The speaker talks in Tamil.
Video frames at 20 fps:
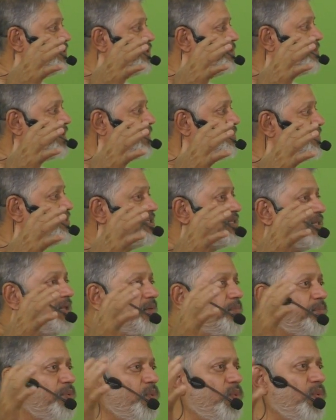வந்து
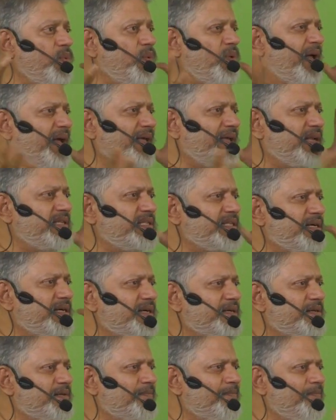பிரபஞ்சத்தில் பூரா இறஞ்சி
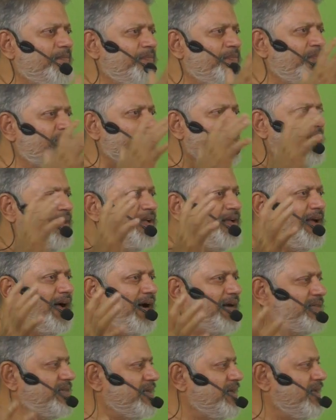கிடக்கு
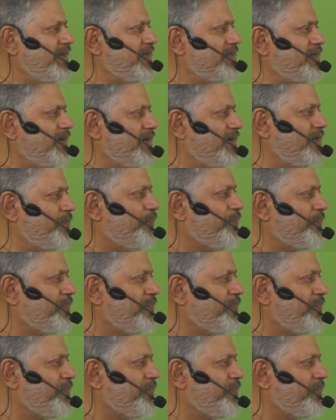அதனால தான்